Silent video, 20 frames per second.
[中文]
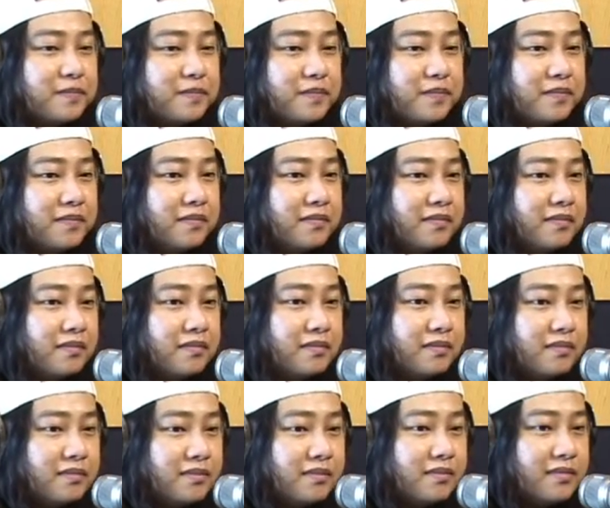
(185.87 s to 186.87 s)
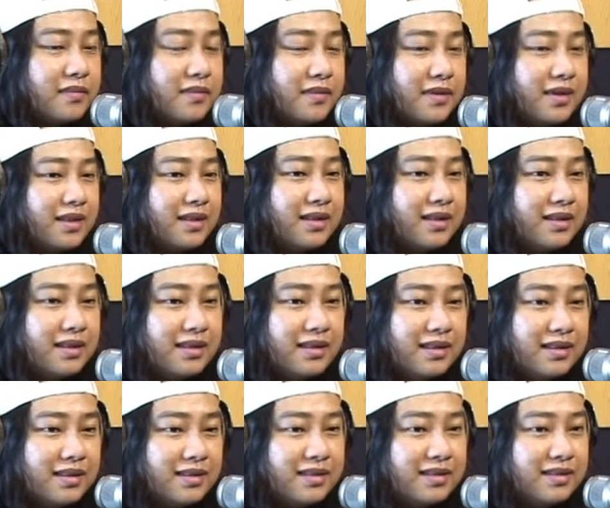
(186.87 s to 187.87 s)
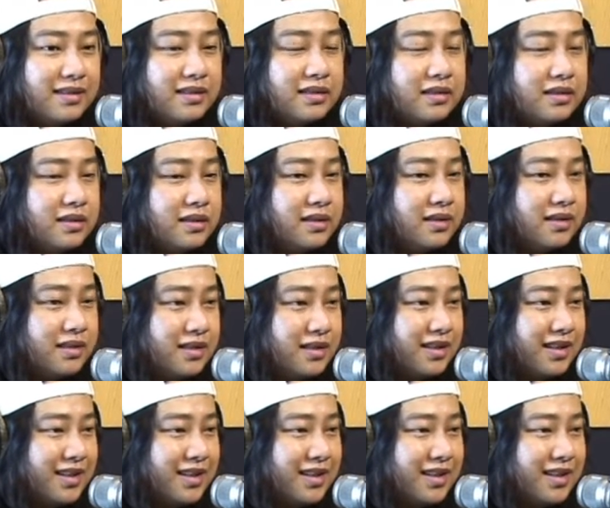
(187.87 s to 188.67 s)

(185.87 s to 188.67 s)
那怎么没有这首歌邀爸爸一起来唱一下，